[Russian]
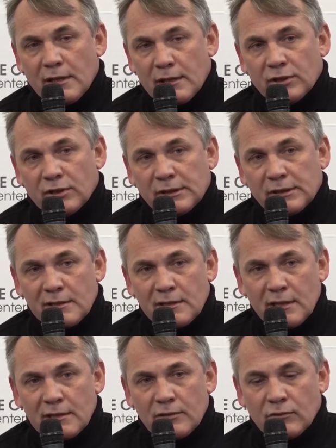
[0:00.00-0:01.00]
наша
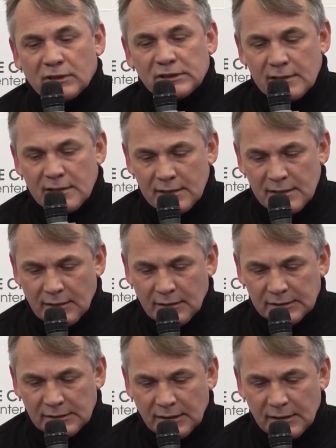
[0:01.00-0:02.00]
организация, Украинский
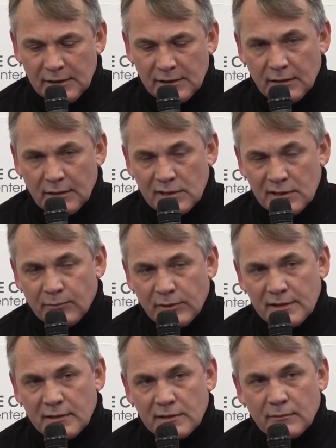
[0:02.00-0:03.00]
центр аналитики и
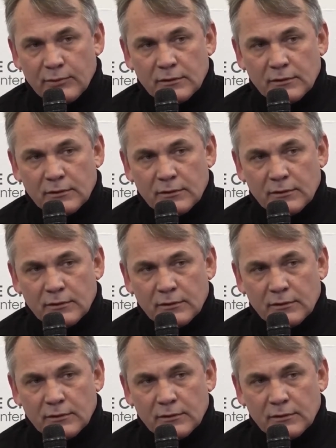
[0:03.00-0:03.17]
безопасности,